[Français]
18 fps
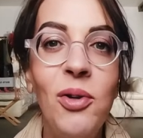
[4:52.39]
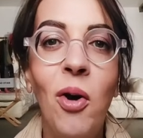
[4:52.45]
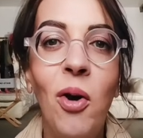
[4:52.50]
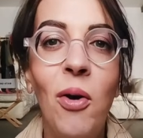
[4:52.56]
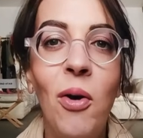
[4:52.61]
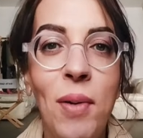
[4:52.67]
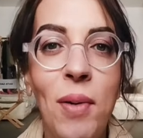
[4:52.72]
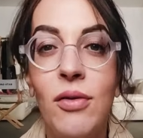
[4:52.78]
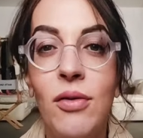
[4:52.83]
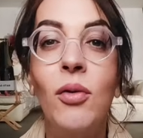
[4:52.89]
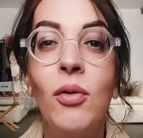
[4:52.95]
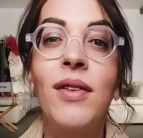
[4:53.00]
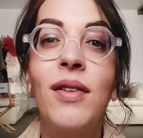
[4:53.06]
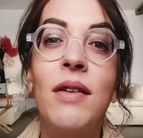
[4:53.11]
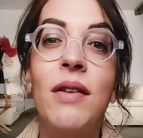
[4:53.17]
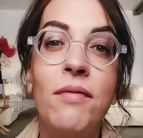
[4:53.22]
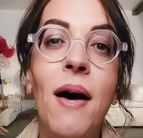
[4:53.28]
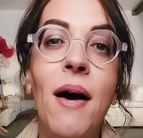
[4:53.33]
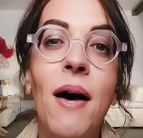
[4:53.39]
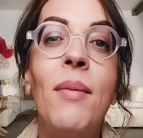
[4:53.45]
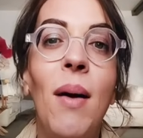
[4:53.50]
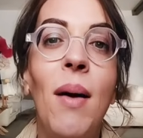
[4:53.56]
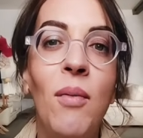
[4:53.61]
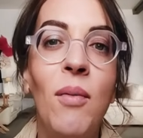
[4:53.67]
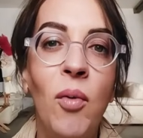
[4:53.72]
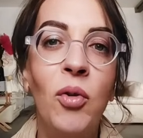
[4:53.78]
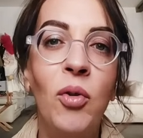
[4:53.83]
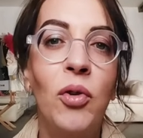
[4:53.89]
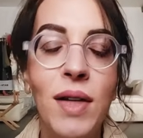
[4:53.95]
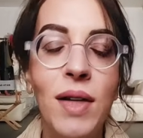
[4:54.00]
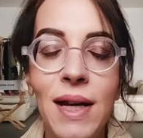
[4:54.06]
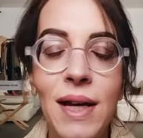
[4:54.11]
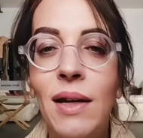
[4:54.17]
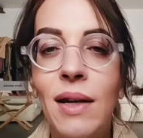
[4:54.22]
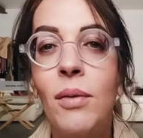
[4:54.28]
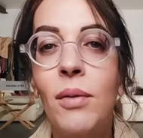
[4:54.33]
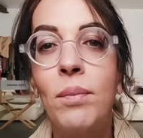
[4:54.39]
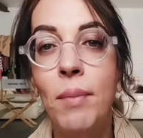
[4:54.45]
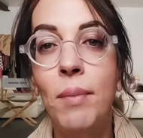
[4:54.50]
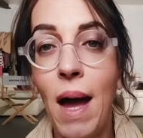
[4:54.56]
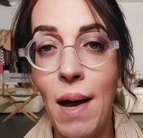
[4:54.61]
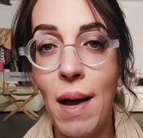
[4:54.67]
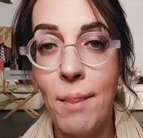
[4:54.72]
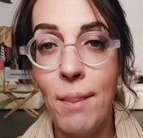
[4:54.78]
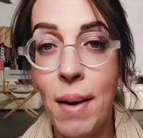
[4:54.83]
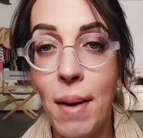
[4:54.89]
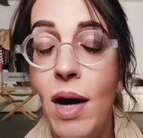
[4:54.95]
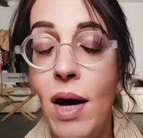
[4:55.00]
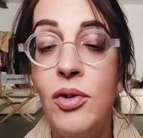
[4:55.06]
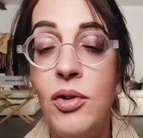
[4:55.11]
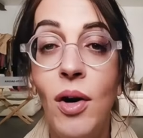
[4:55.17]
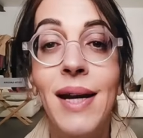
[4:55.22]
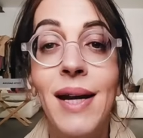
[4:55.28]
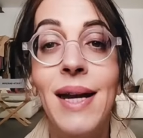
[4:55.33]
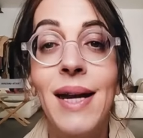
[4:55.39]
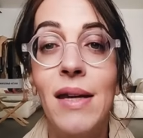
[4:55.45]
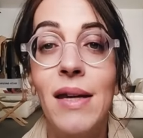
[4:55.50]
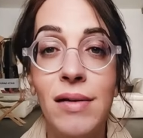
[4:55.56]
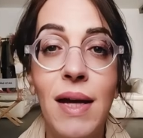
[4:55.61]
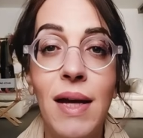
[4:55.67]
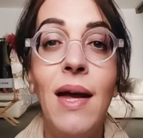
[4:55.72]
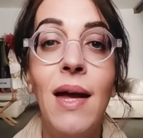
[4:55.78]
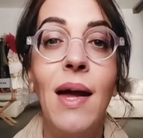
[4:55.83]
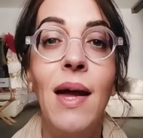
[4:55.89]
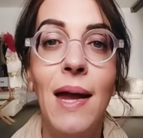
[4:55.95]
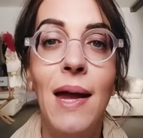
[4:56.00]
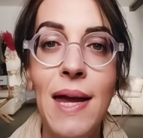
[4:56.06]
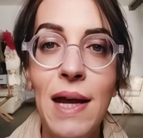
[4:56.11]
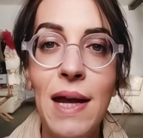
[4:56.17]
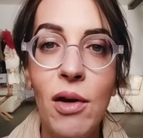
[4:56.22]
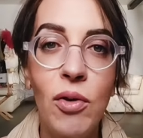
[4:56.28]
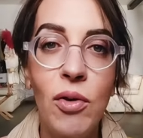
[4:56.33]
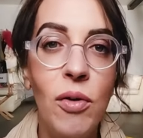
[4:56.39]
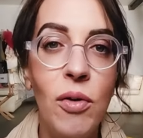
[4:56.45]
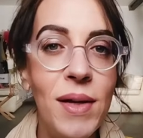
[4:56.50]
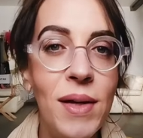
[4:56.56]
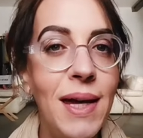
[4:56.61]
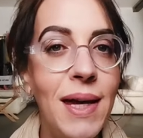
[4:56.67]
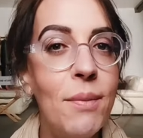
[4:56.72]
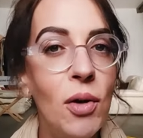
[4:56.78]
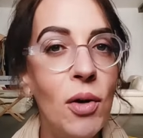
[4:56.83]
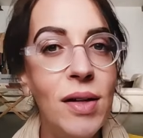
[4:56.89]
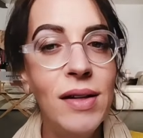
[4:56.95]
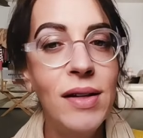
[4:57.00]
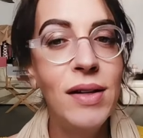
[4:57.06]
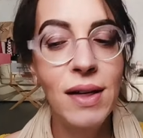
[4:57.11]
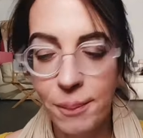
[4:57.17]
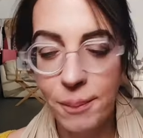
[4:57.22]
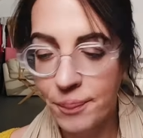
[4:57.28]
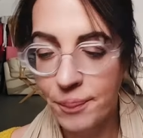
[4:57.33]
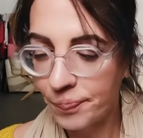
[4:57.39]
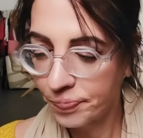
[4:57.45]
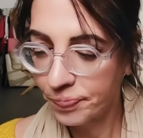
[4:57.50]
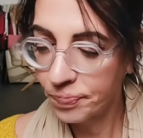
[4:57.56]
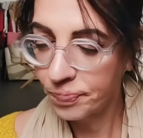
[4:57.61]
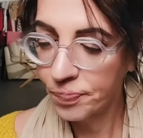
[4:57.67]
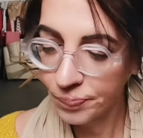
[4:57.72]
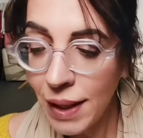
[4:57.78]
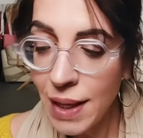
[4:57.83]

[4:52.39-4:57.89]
à une représentation des femmes à un moment donné par rapport à une réalité économique et politique.